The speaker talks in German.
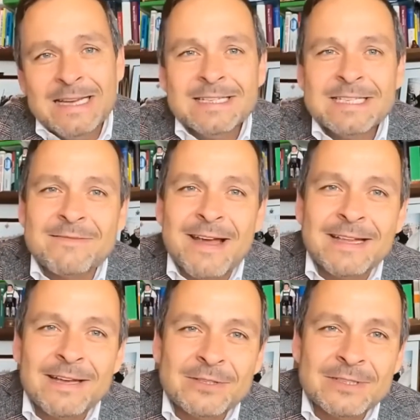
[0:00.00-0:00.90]

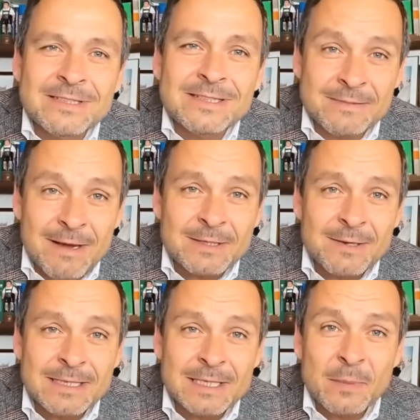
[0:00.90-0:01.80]

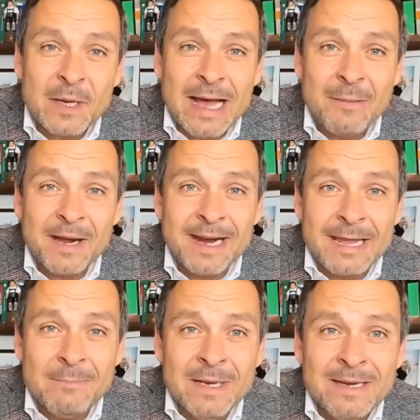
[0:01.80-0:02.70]
2022 bekam
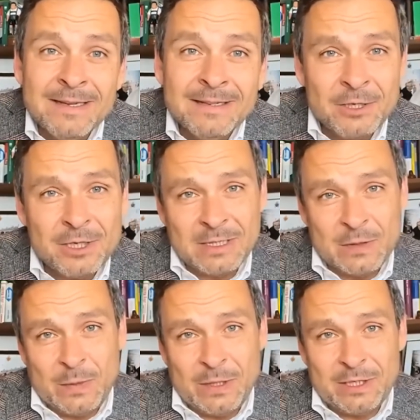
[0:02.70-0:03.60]
Rehm die
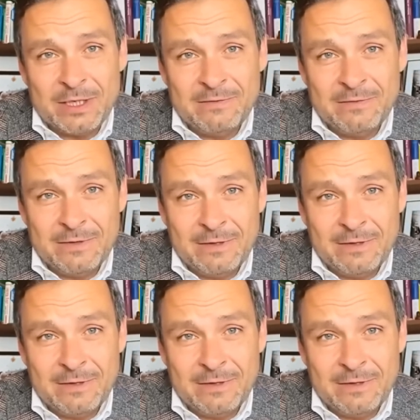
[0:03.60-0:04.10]
Staatsbürgerschaft.